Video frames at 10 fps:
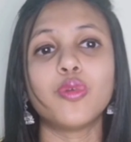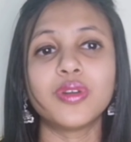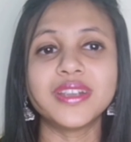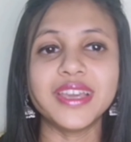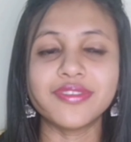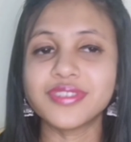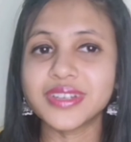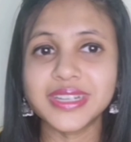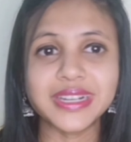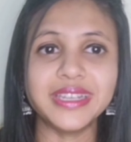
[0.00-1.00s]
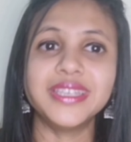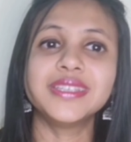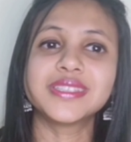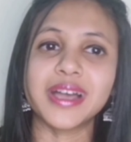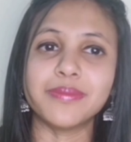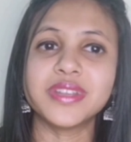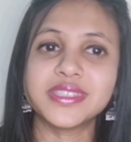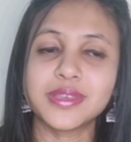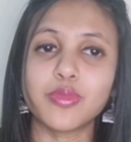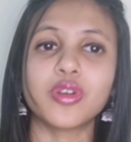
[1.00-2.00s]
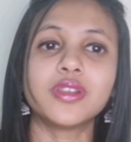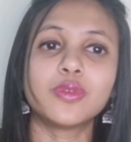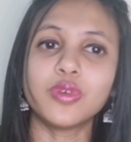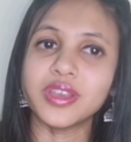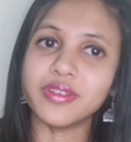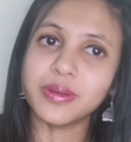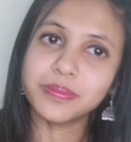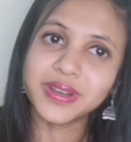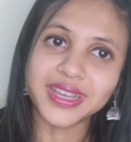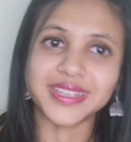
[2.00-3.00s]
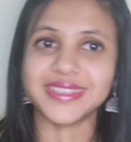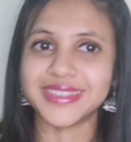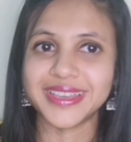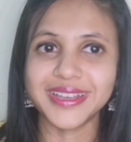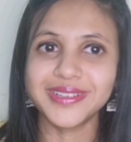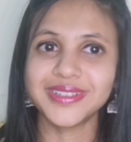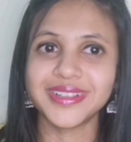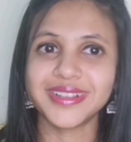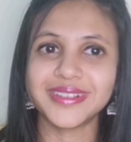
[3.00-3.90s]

वो डेफिनेटली सामने से बॉटल को गिवअप कर ही देगा